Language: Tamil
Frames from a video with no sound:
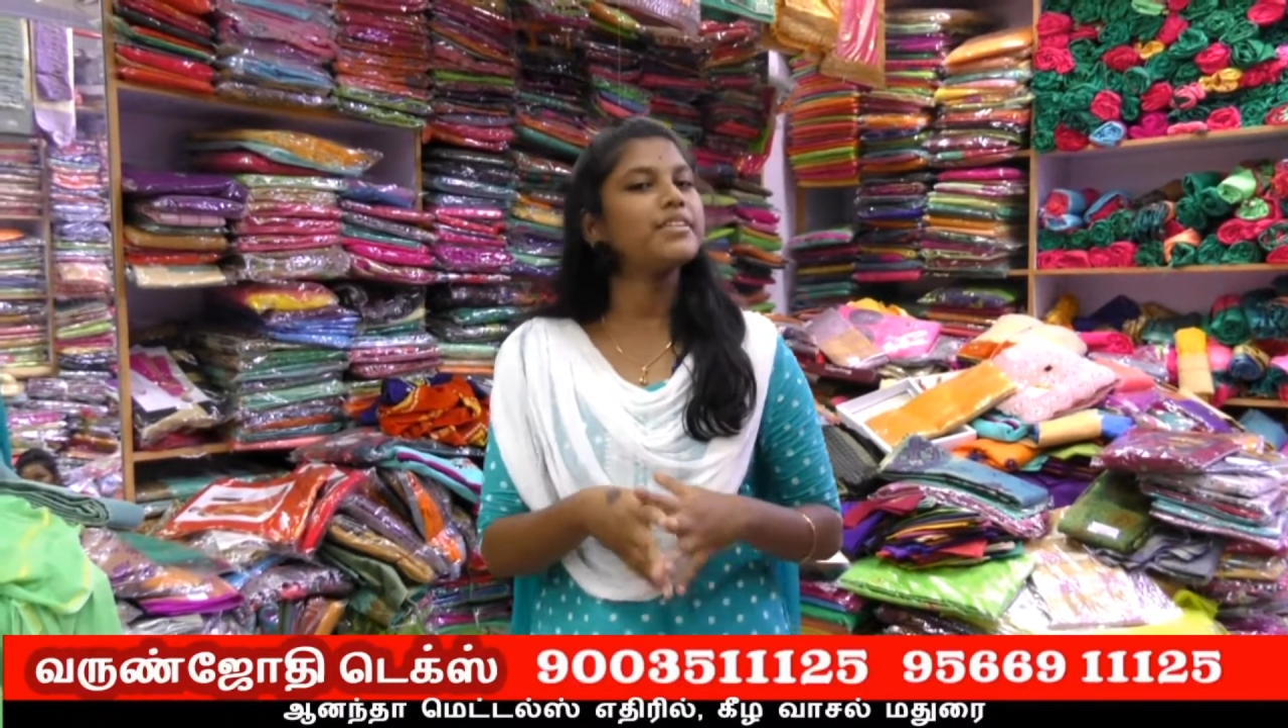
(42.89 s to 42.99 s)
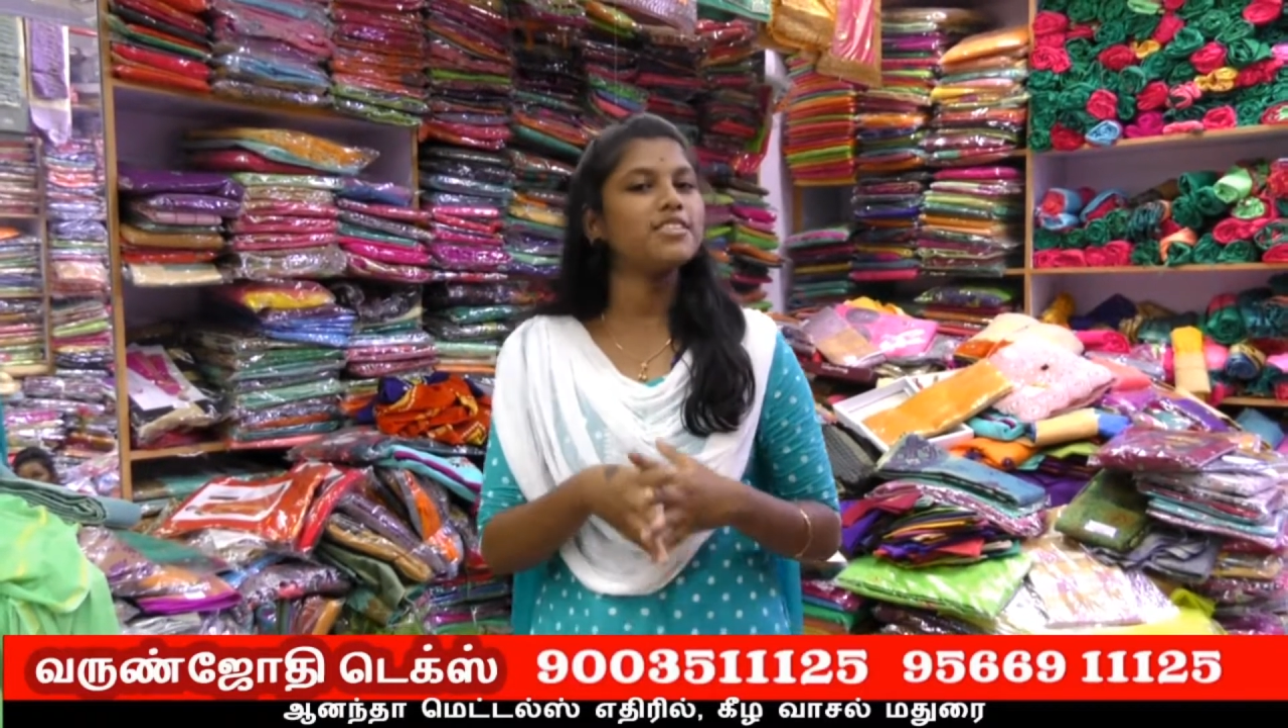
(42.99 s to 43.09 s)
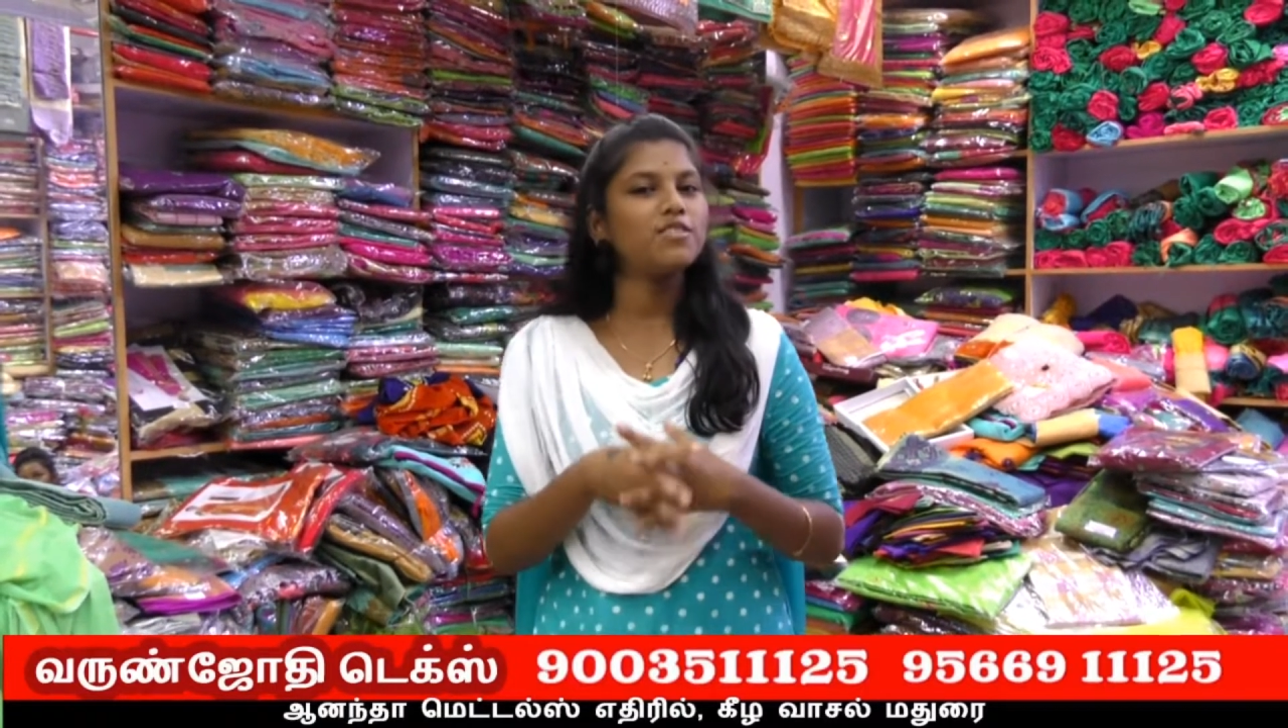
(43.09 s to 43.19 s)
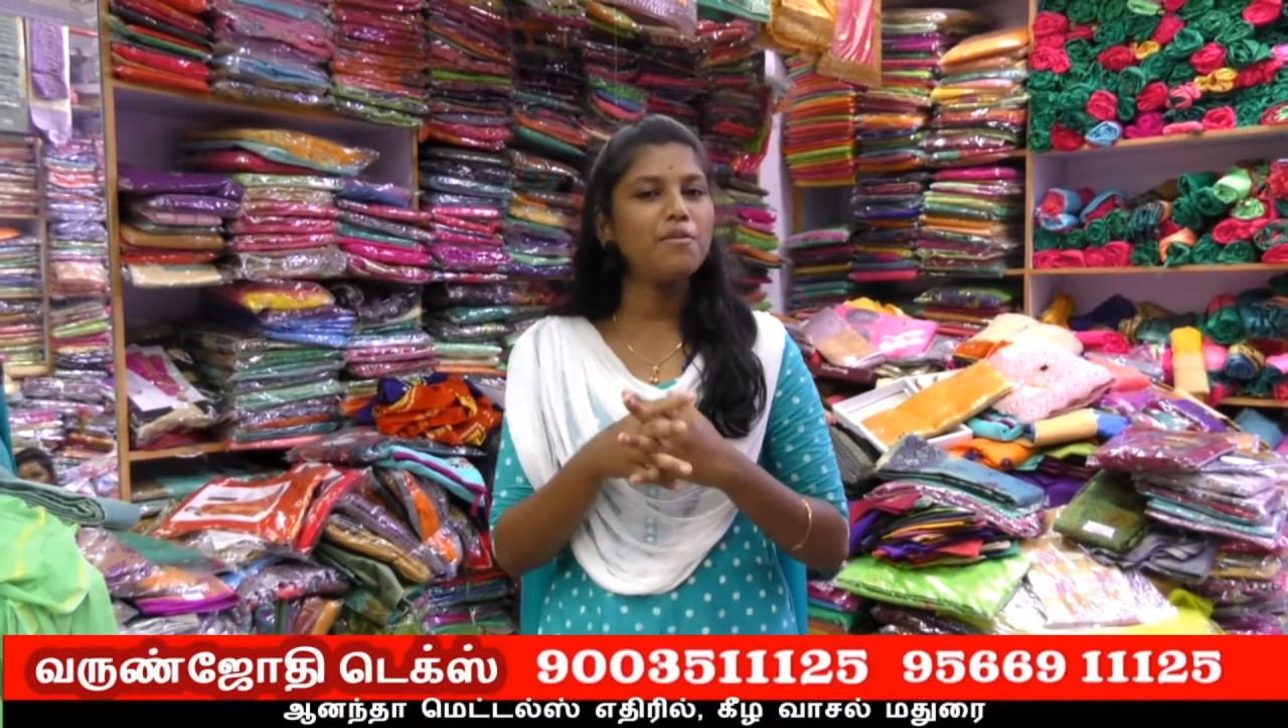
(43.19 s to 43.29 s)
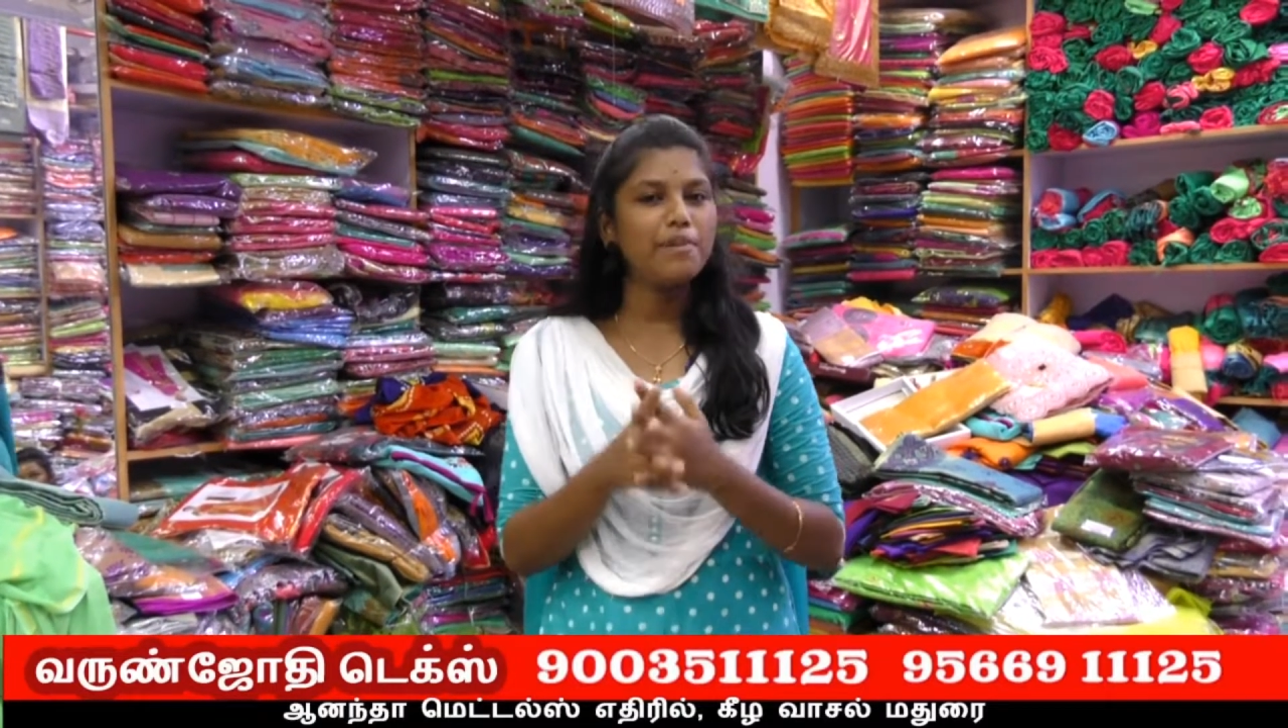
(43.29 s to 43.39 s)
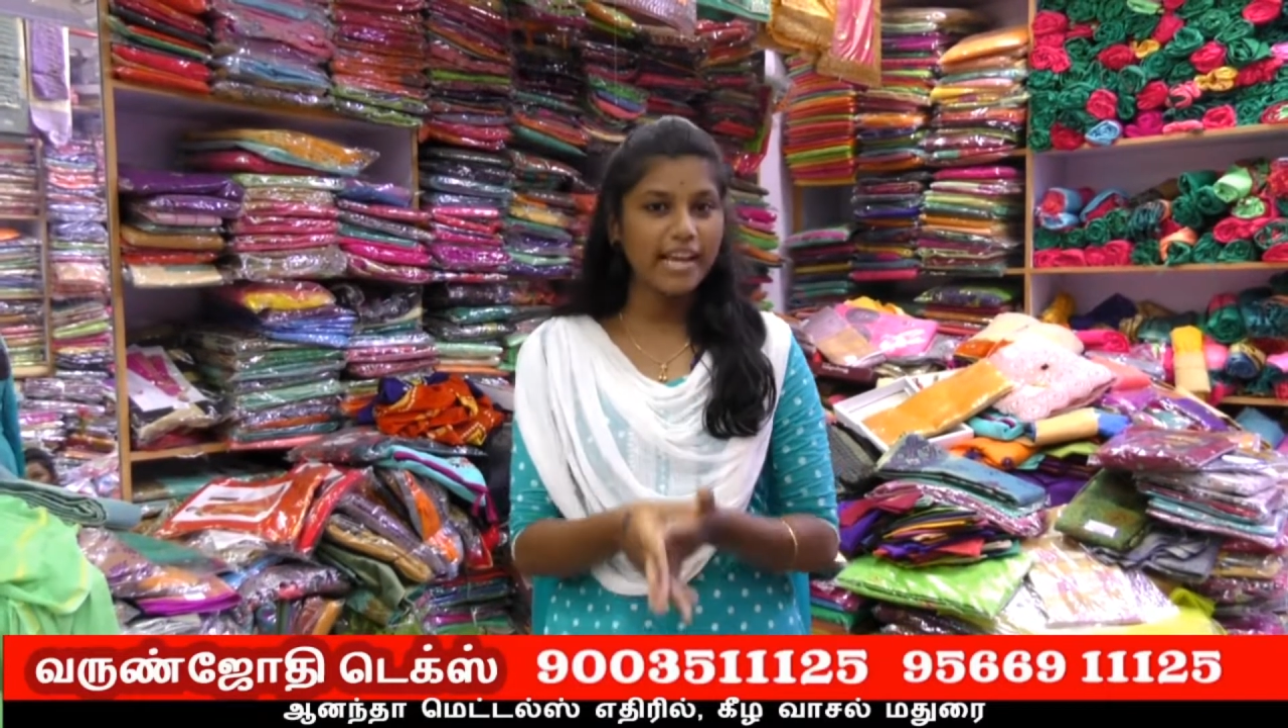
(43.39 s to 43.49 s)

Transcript: பக்கத்தில் உள்ள